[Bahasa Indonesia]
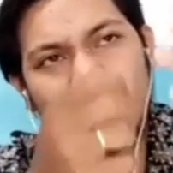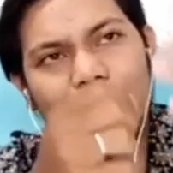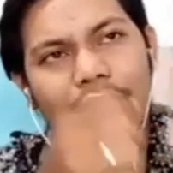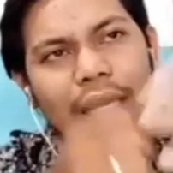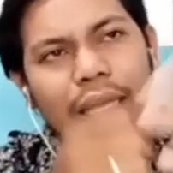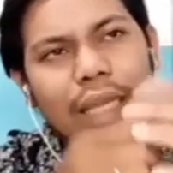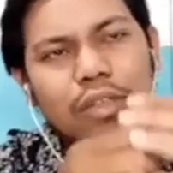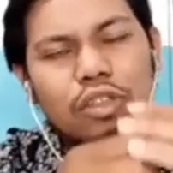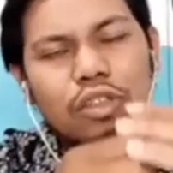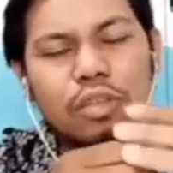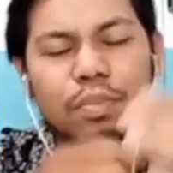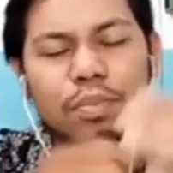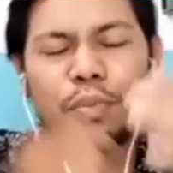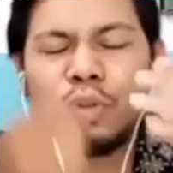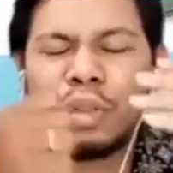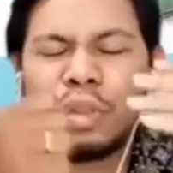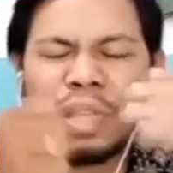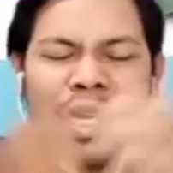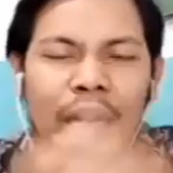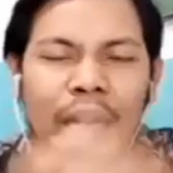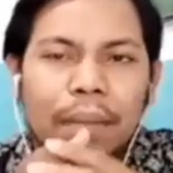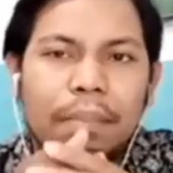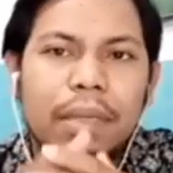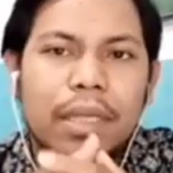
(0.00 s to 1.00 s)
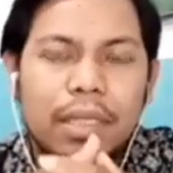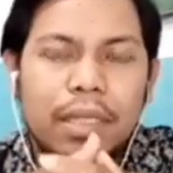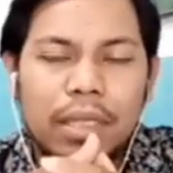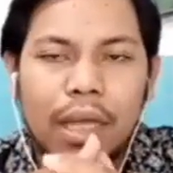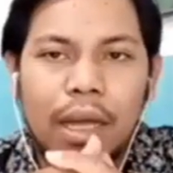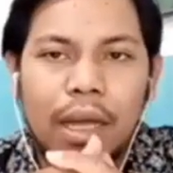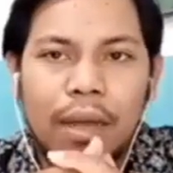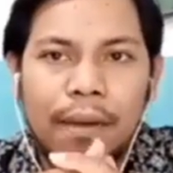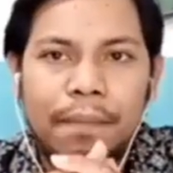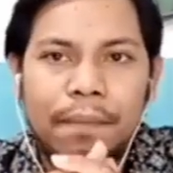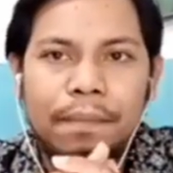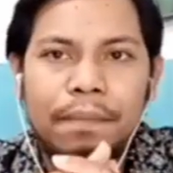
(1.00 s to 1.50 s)
darah Yesus pun tidak
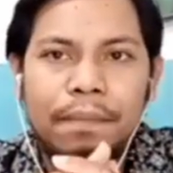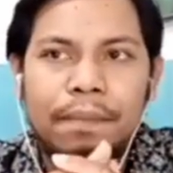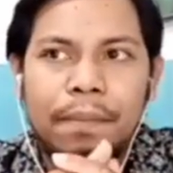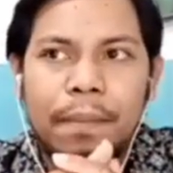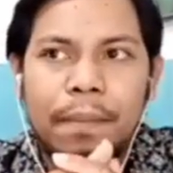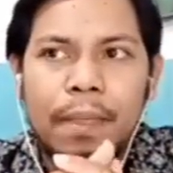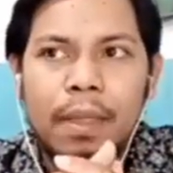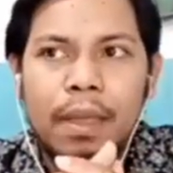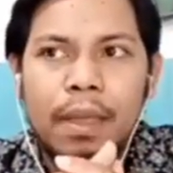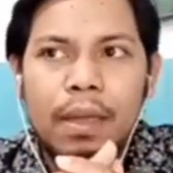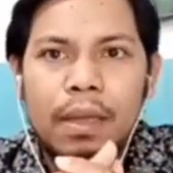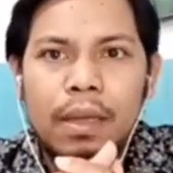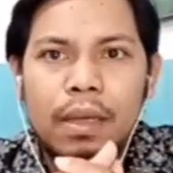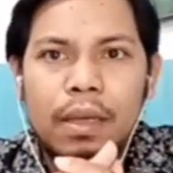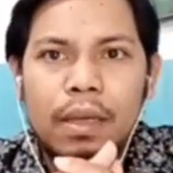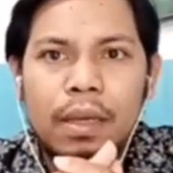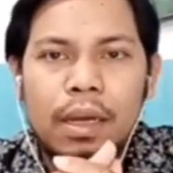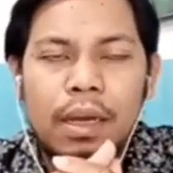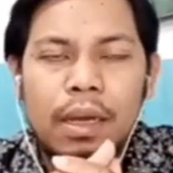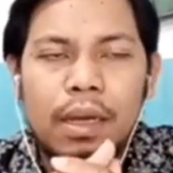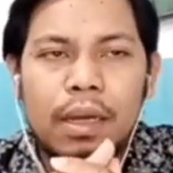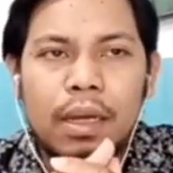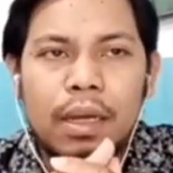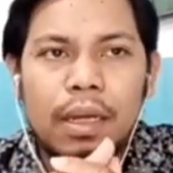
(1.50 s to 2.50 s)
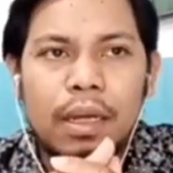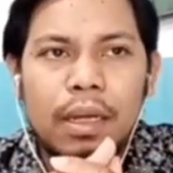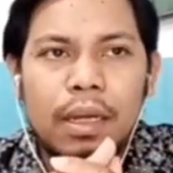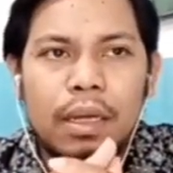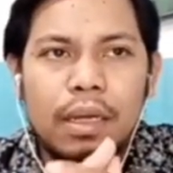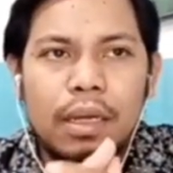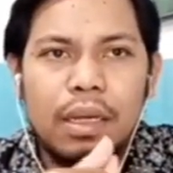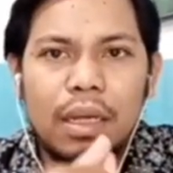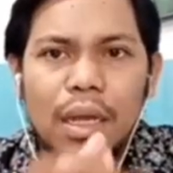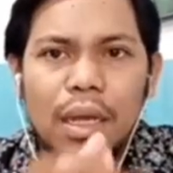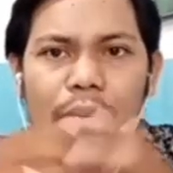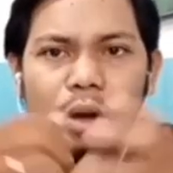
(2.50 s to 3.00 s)
bisa. Ya,
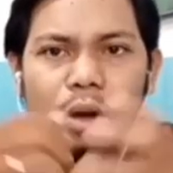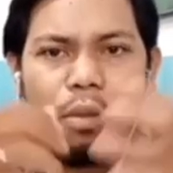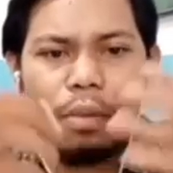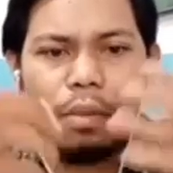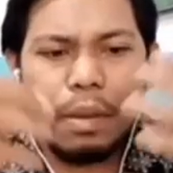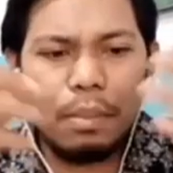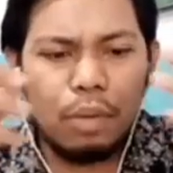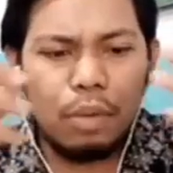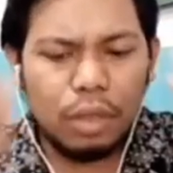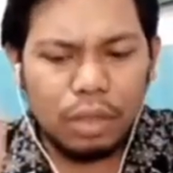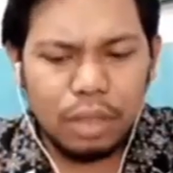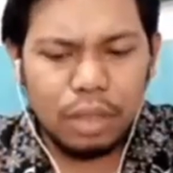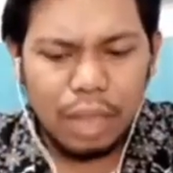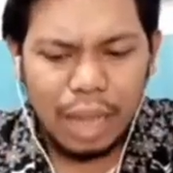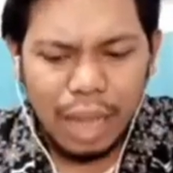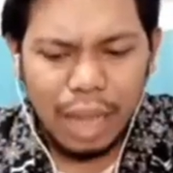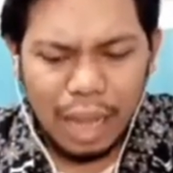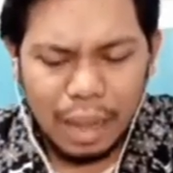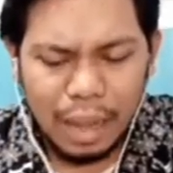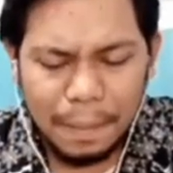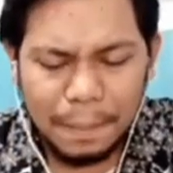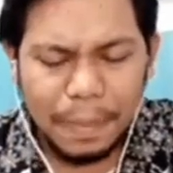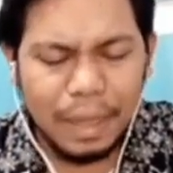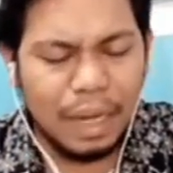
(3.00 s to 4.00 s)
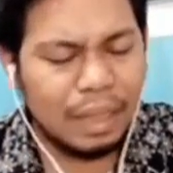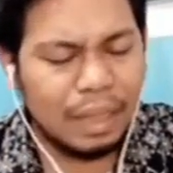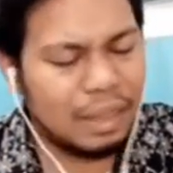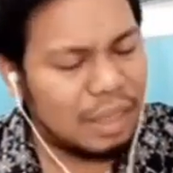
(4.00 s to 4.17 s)
dia mau berbuat apa?